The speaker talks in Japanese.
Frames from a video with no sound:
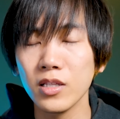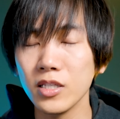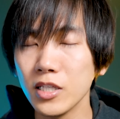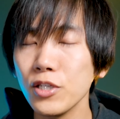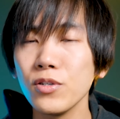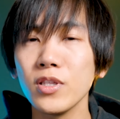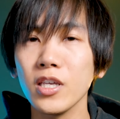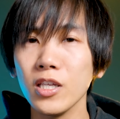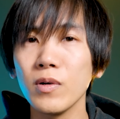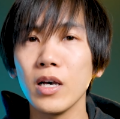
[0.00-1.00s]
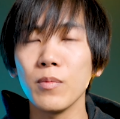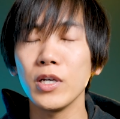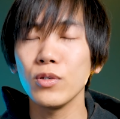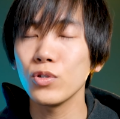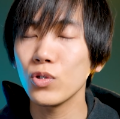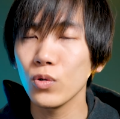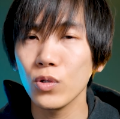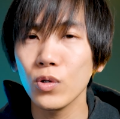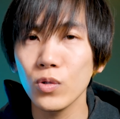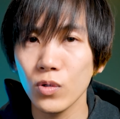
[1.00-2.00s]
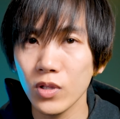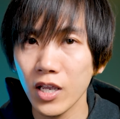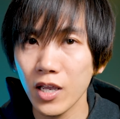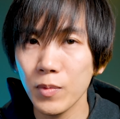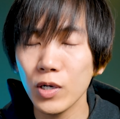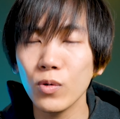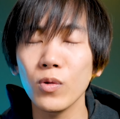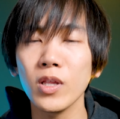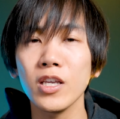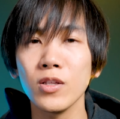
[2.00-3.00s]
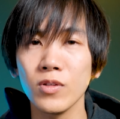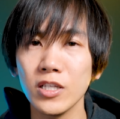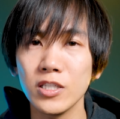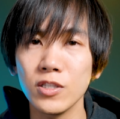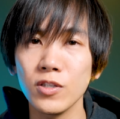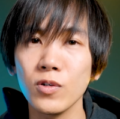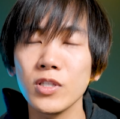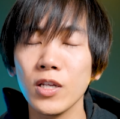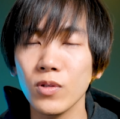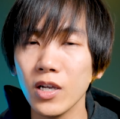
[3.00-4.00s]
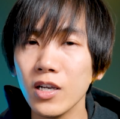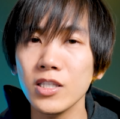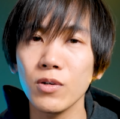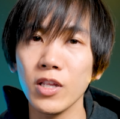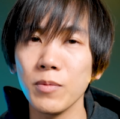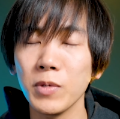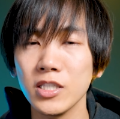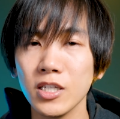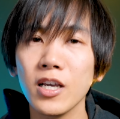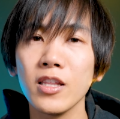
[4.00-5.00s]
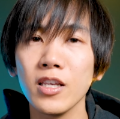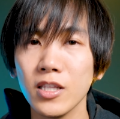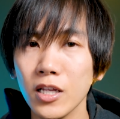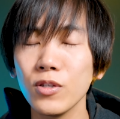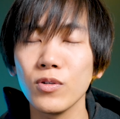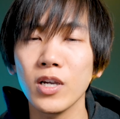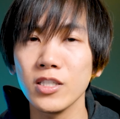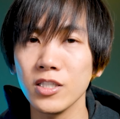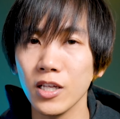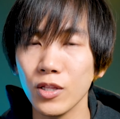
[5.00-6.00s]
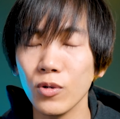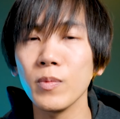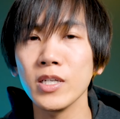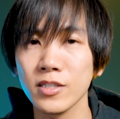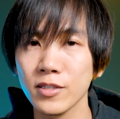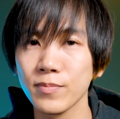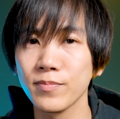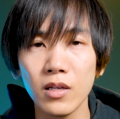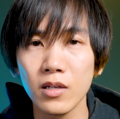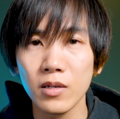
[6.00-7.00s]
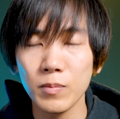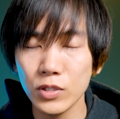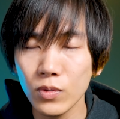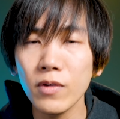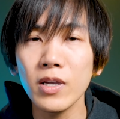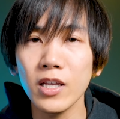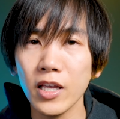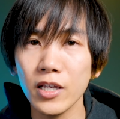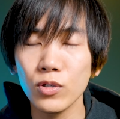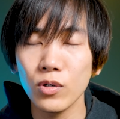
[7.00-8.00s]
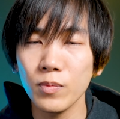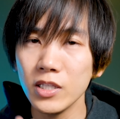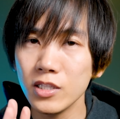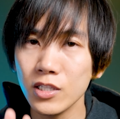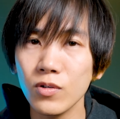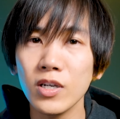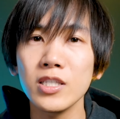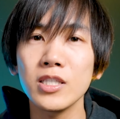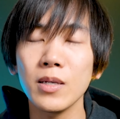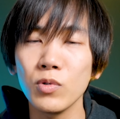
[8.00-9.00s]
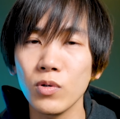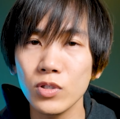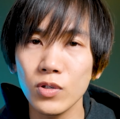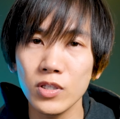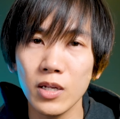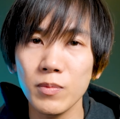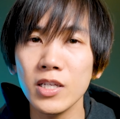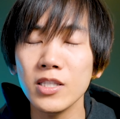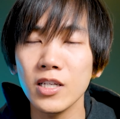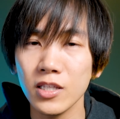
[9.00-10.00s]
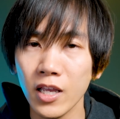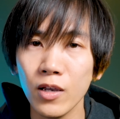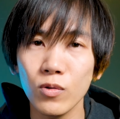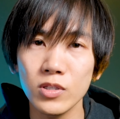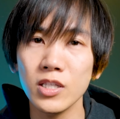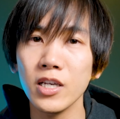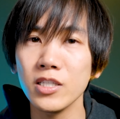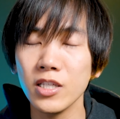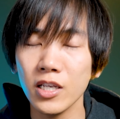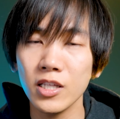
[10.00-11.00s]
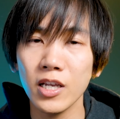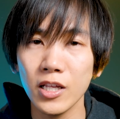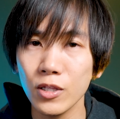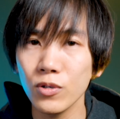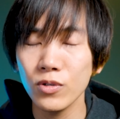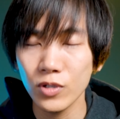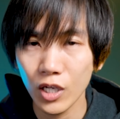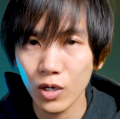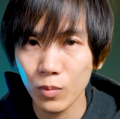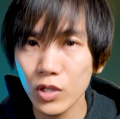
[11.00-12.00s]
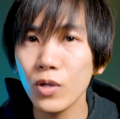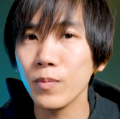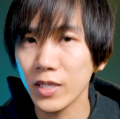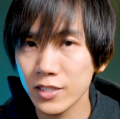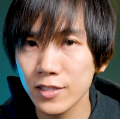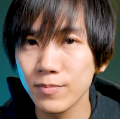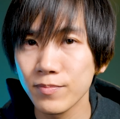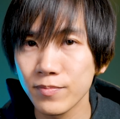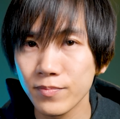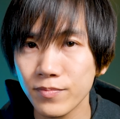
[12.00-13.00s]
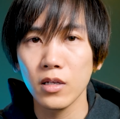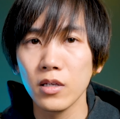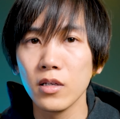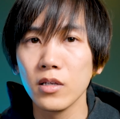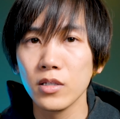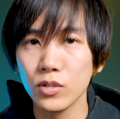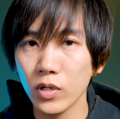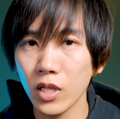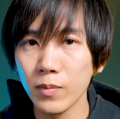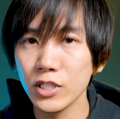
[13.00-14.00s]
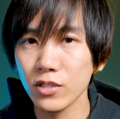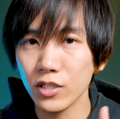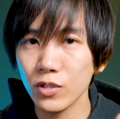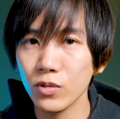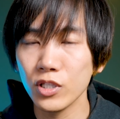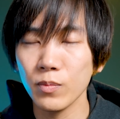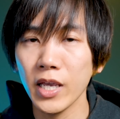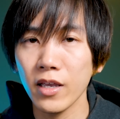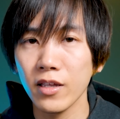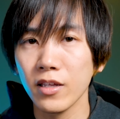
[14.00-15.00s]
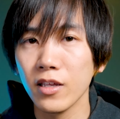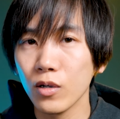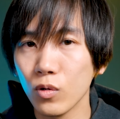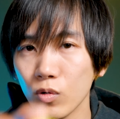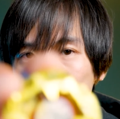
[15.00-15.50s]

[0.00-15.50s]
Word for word: で最終的にはま優勝ということで、まあ、このデッキの、ね、実用性の高さをね、ねまあ、実感できたっていう感じになっております。まあ、そんなわけでその3つのカスタムをそれぞれ皆さんにねお伝えしていきたいなというふうに思っておりますそれではまず1つ目こ